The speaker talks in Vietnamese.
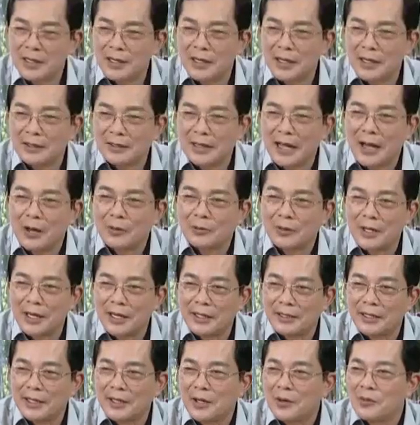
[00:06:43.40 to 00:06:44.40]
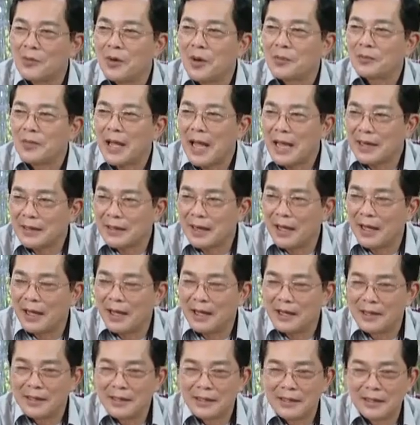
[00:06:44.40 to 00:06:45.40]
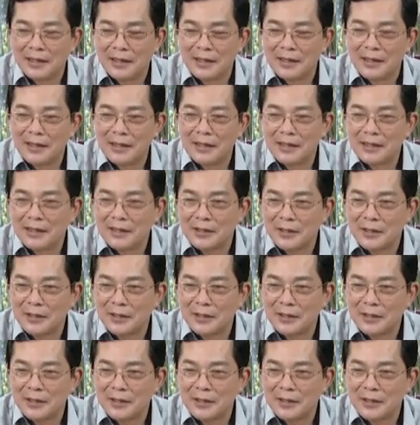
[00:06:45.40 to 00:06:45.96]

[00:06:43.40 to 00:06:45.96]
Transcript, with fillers: Làm sao có sự gắn bó giữa các doanh